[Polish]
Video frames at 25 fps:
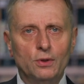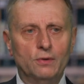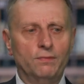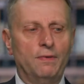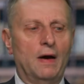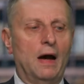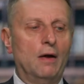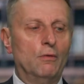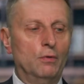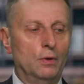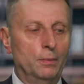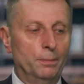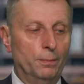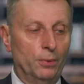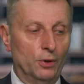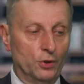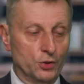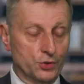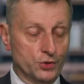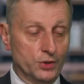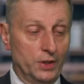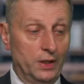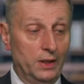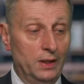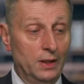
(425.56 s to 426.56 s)
chwały
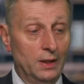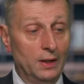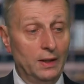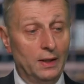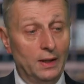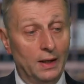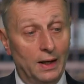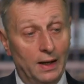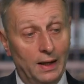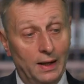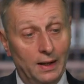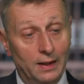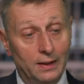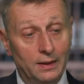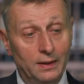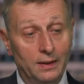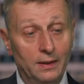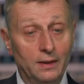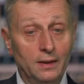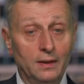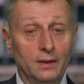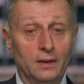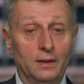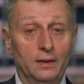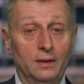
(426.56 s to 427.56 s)
Bożej, ale,
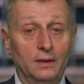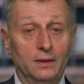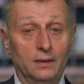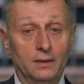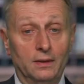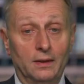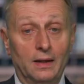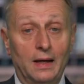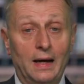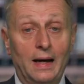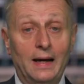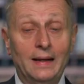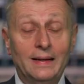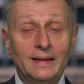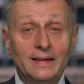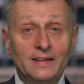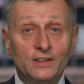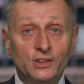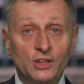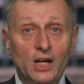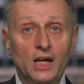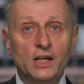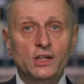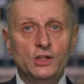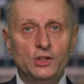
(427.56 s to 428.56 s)
e, ale
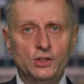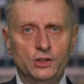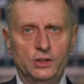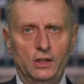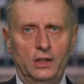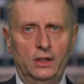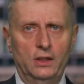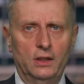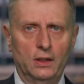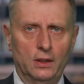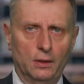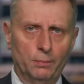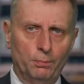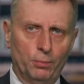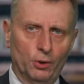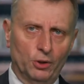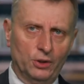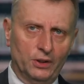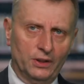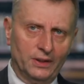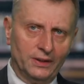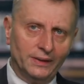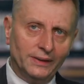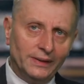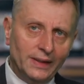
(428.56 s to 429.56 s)
częściej
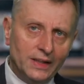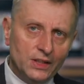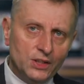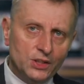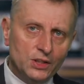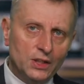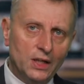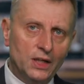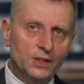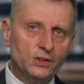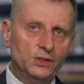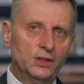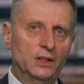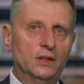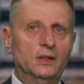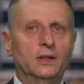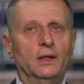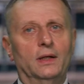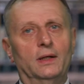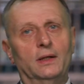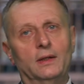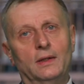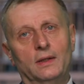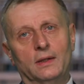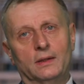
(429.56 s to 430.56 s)
podkreśla się
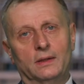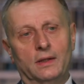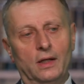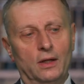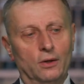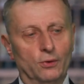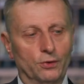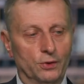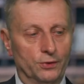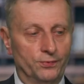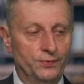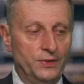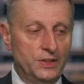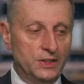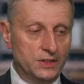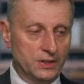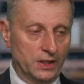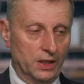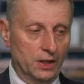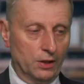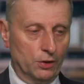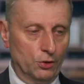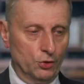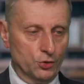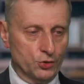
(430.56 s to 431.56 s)
te, te
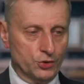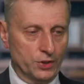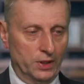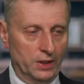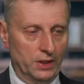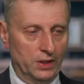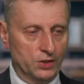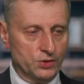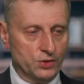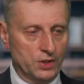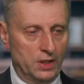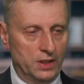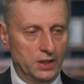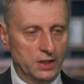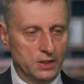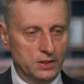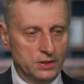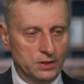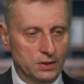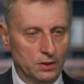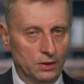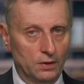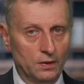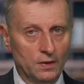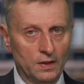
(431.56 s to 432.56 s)
orfickie korzenie, że
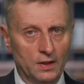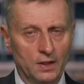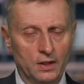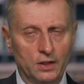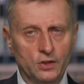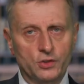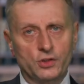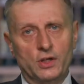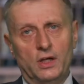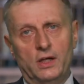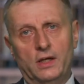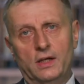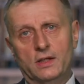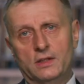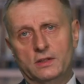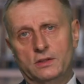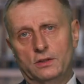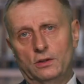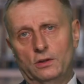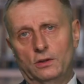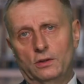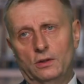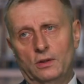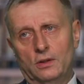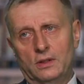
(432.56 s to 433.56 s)
jest, to, że jest
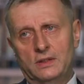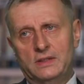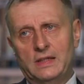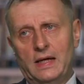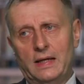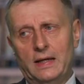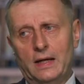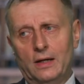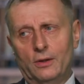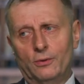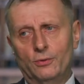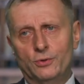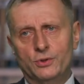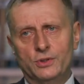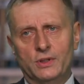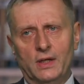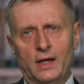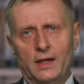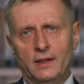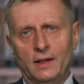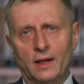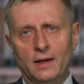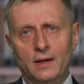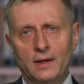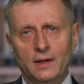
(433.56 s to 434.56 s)
to za jakąś
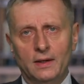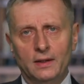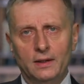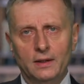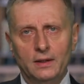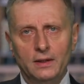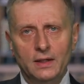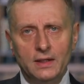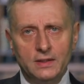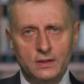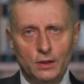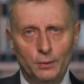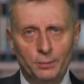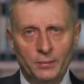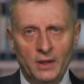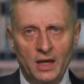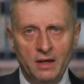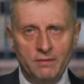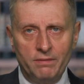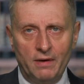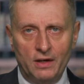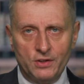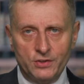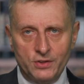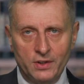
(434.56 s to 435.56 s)
karę. Jest to
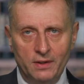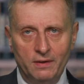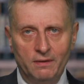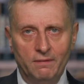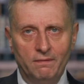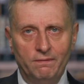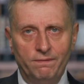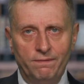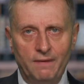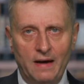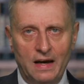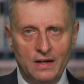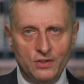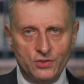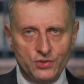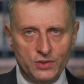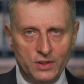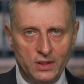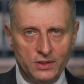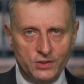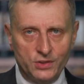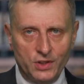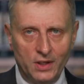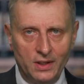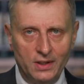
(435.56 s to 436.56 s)
mniej ważne.
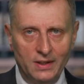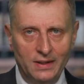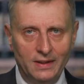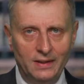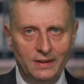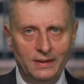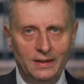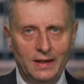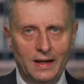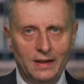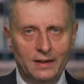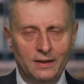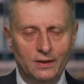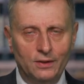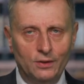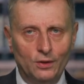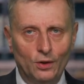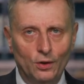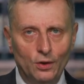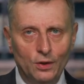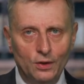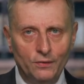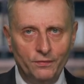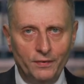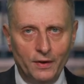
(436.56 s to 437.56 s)
Ważne, że
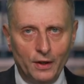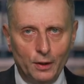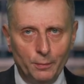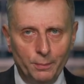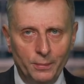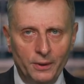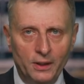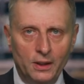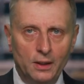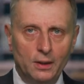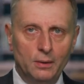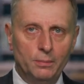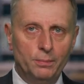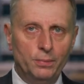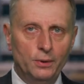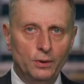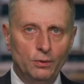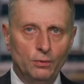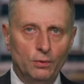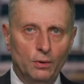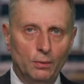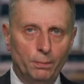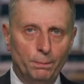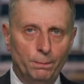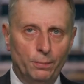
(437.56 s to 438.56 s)
jakkolwiek by nie
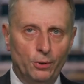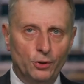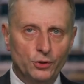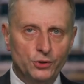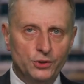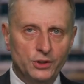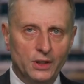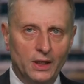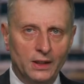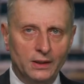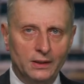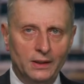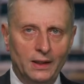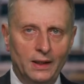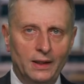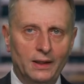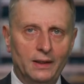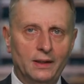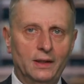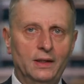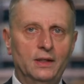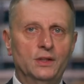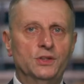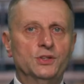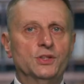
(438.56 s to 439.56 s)
było,
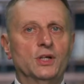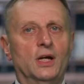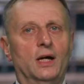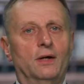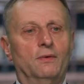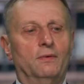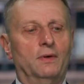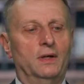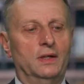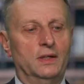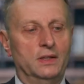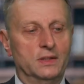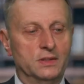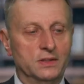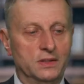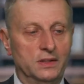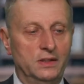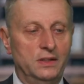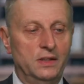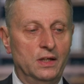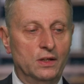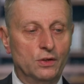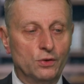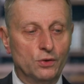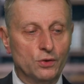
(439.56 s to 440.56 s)
posiadanie ciała jest
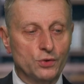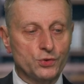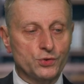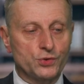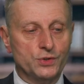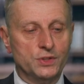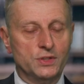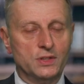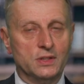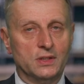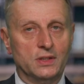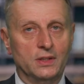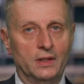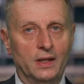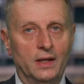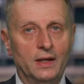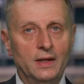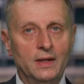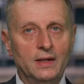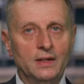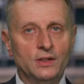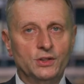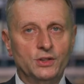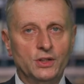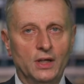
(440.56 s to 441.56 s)
niekorzystne.
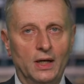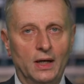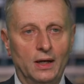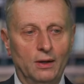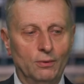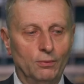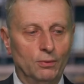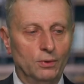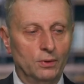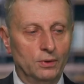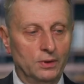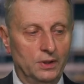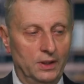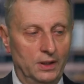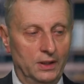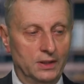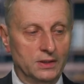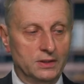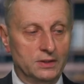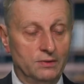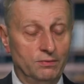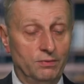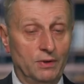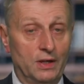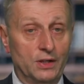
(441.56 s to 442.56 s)
Ciało
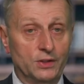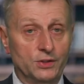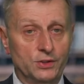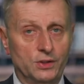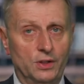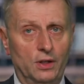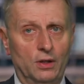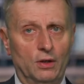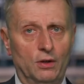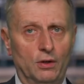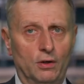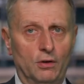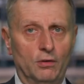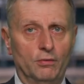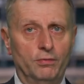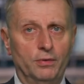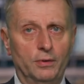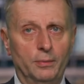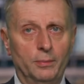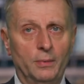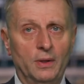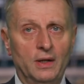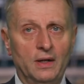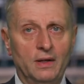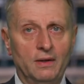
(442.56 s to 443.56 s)
jest właśnie
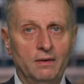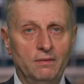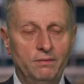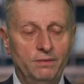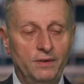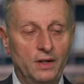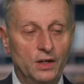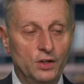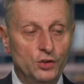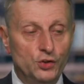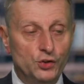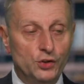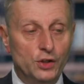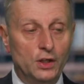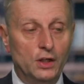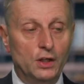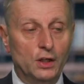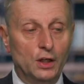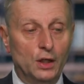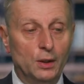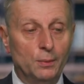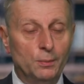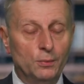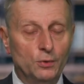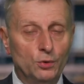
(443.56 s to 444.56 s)
owym
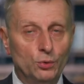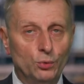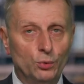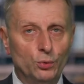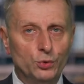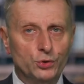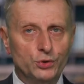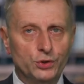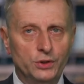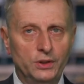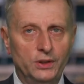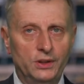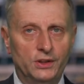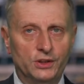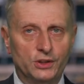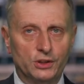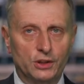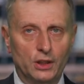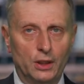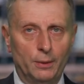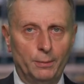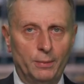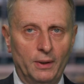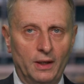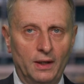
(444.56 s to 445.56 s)
więzieniem duszy i
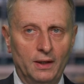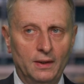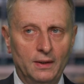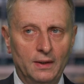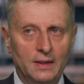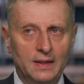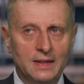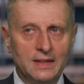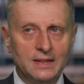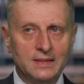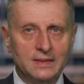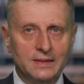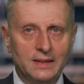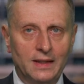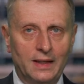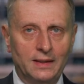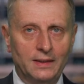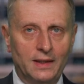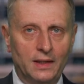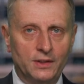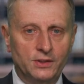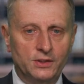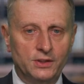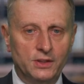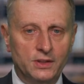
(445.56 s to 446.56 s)
trzeba
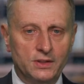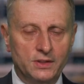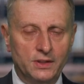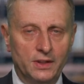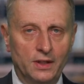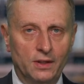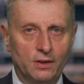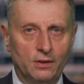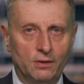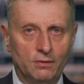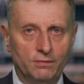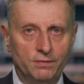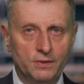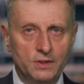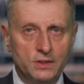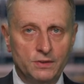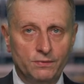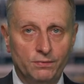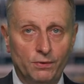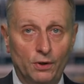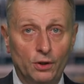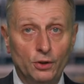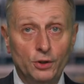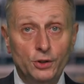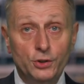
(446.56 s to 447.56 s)
starać się z niego
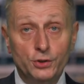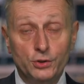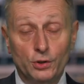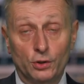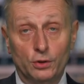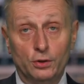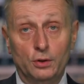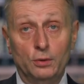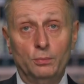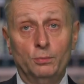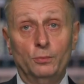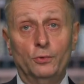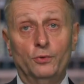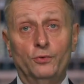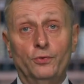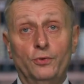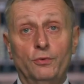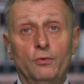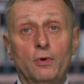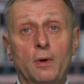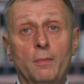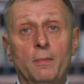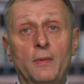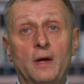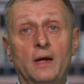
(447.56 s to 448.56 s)
wyzwolić. O tym
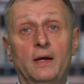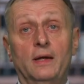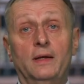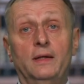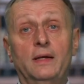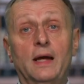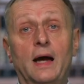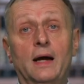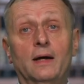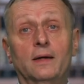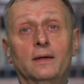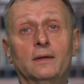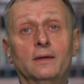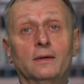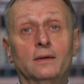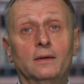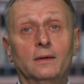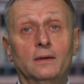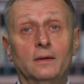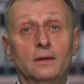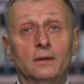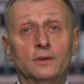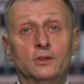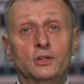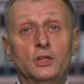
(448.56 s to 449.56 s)
mówiłem. Jak,
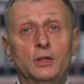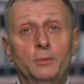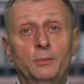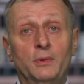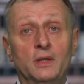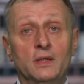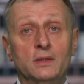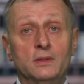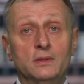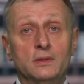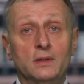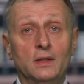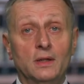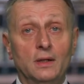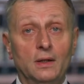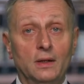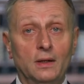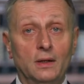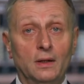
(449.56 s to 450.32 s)
czym jest,